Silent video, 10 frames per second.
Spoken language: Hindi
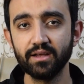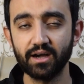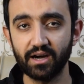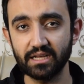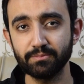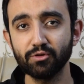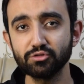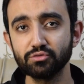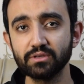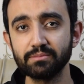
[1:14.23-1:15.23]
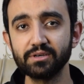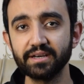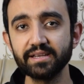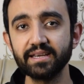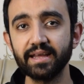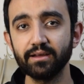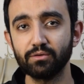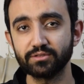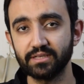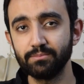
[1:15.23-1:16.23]
हाथ में कुछ उनके मटेरियल है
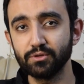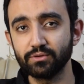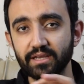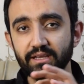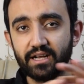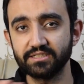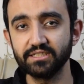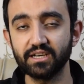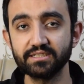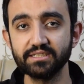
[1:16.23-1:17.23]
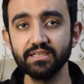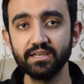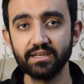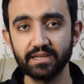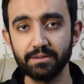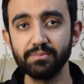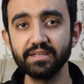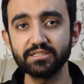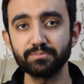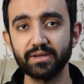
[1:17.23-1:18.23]
और सामने उनकी अच्छी खासी
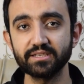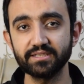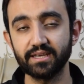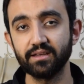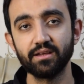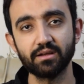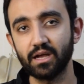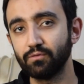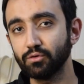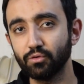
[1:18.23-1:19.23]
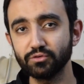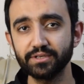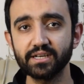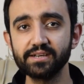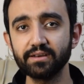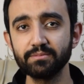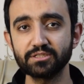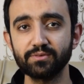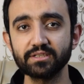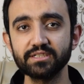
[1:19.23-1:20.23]
इमटी स्पेस है और वो कौन से कंट्री में
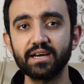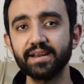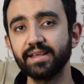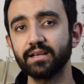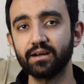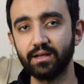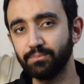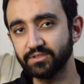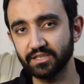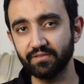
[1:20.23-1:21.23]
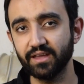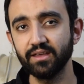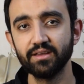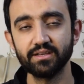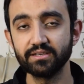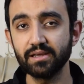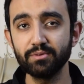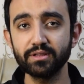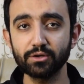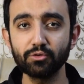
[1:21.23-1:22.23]
इस वक्त जा रहे हैं कहाँ फंसे हुए हैं ये
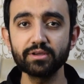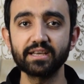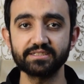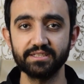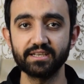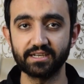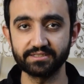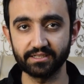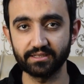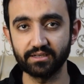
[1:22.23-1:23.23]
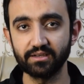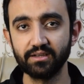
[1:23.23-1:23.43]
अभी तक कोई गैस नहीं कर सकता